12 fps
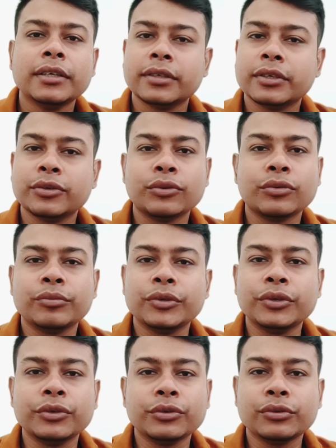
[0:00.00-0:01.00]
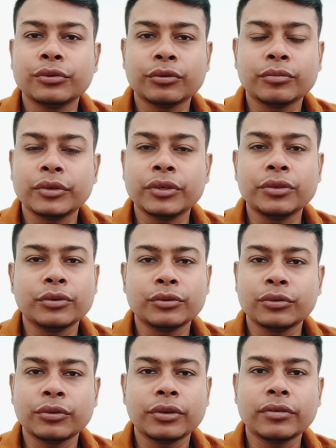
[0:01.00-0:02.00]
যে জন্য ভিডিও তো ভিডিও
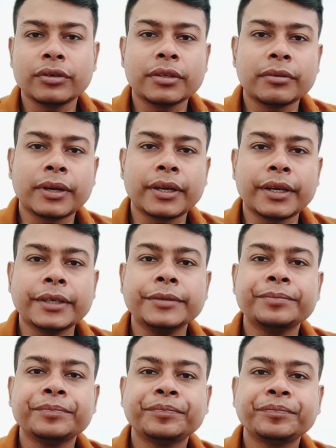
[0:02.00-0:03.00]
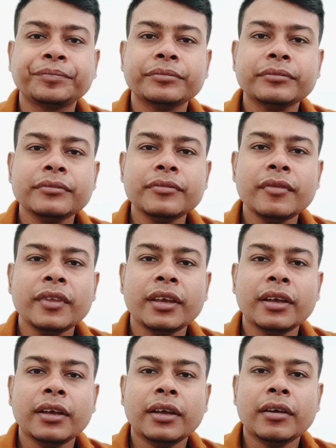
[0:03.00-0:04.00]
তৈরি করতে পারিনি
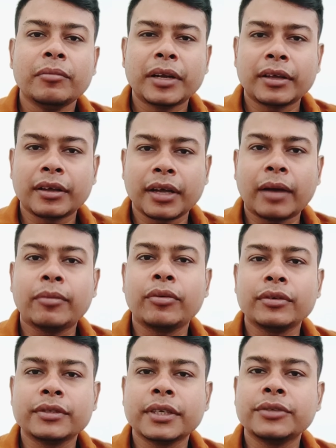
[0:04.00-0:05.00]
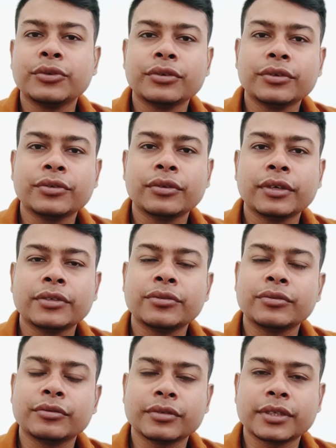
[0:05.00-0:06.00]
মানে আবহাওয়া চেঞ্জ হয়ে যেত এই জন্য
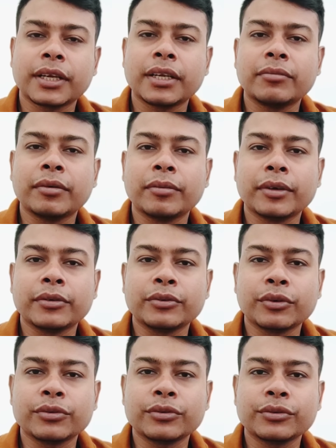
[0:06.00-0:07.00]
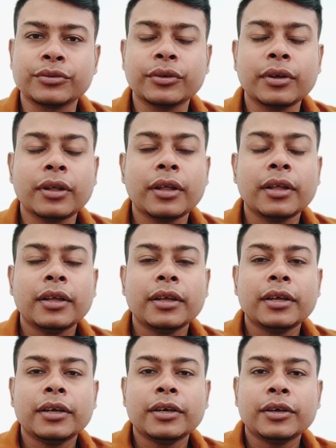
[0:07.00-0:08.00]
শারীরিকভাবে একটু অসুস্থ
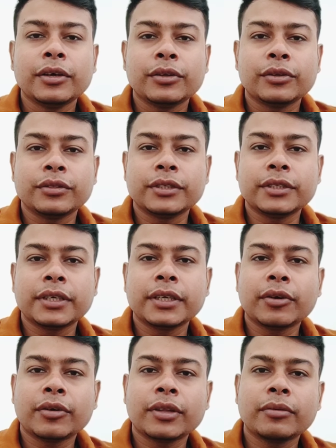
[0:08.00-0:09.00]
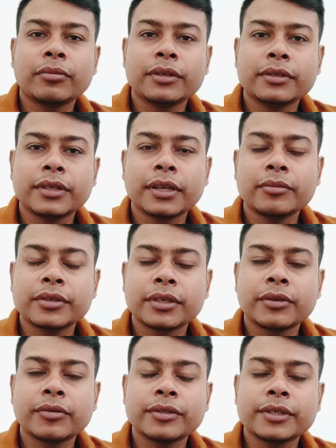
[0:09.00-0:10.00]
তো যেটা নিয়ে কথা বলতেছিলাম সেটা
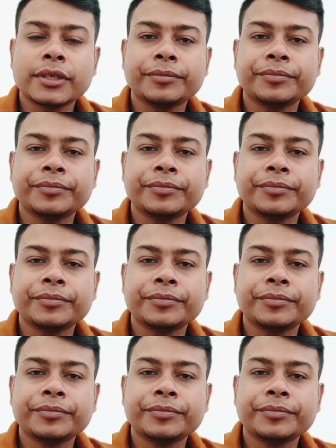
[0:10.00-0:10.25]
হচ্ছে